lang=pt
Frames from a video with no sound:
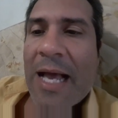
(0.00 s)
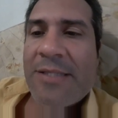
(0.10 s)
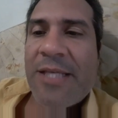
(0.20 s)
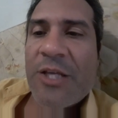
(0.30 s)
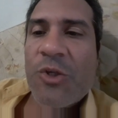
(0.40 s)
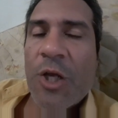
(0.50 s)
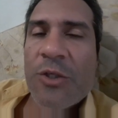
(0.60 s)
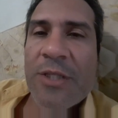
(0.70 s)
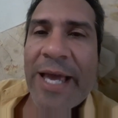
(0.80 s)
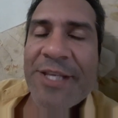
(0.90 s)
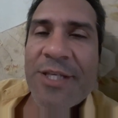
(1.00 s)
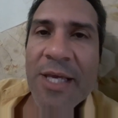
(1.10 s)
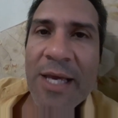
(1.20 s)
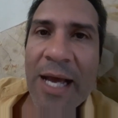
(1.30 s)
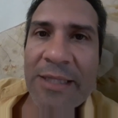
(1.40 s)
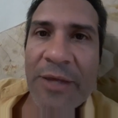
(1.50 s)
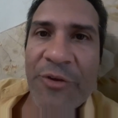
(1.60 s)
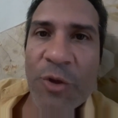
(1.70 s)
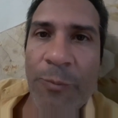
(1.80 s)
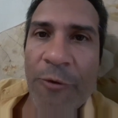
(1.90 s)
Acesse o nosso site
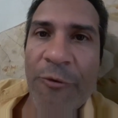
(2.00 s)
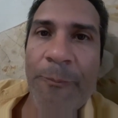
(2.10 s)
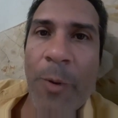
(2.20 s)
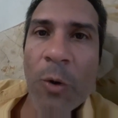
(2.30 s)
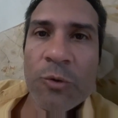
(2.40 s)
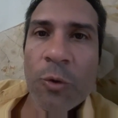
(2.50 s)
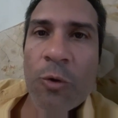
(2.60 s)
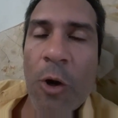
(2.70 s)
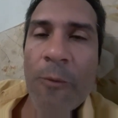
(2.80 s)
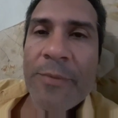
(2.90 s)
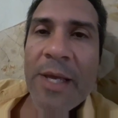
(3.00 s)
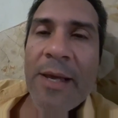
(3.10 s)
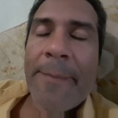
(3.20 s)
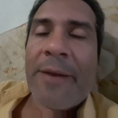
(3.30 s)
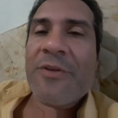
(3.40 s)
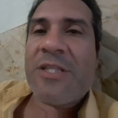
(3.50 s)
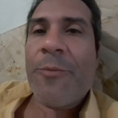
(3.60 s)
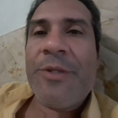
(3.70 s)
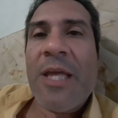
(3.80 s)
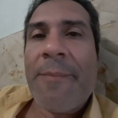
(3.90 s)
atvdopovo.com para você
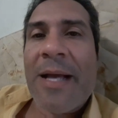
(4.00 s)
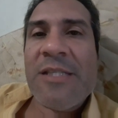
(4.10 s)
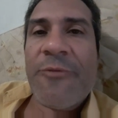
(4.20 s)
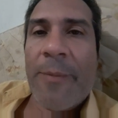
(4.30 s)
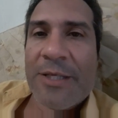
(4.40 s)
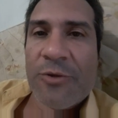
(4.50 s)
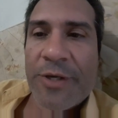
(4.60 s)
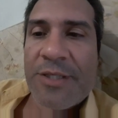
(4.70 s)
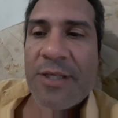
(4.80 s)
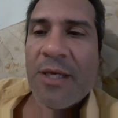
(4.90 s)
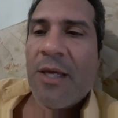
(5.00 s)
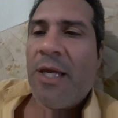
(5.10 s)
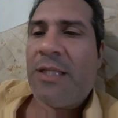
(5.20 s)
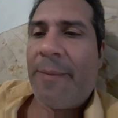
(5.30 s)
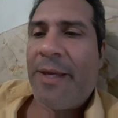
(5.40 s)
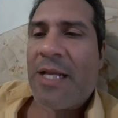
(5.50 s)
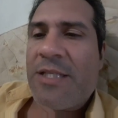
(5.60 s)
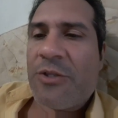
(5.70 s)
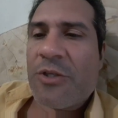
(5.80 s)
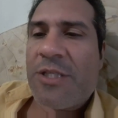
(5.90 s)
obter mais informações e também
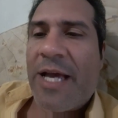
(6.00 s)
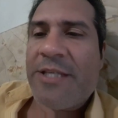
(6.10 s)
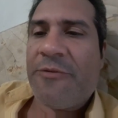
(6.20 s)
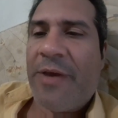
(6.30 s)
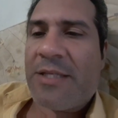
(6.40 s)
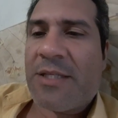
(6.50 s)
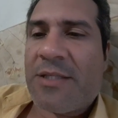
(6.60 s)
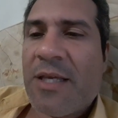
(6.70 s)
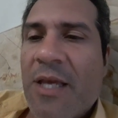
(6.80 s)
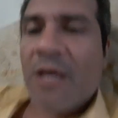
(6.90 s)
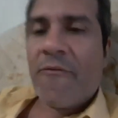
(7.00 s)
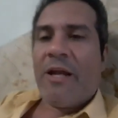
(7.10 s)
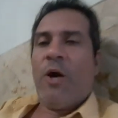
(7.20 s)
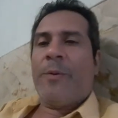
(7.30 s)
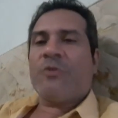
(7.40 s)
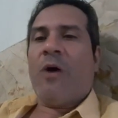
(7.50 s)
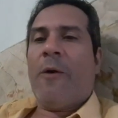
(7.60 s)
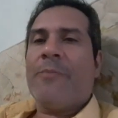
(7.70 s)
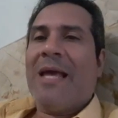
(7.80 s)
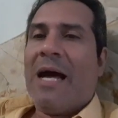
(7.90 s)
nas redes sociais diversas. Valeu,
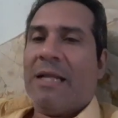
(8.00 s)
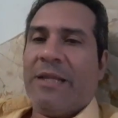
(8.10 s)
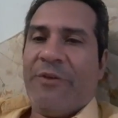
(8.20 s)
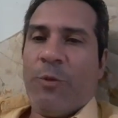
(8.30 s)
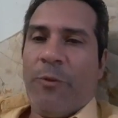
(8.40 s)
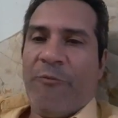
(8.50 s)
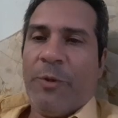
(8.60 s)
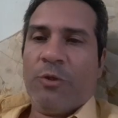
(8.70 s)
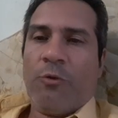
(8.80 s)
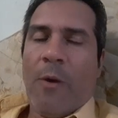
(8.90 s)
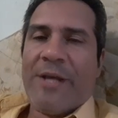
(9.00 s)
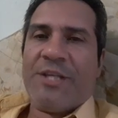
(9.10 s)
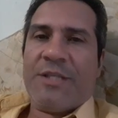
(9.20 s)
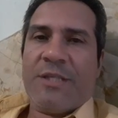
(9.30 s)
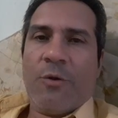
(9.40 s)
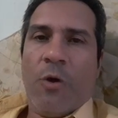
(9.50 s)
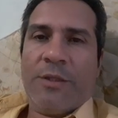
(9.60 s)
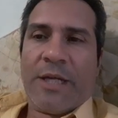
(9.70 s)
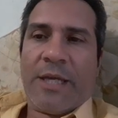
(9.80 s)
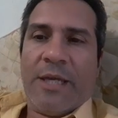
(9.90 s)
pessoal! A TV do Povo.com, a gente se encontra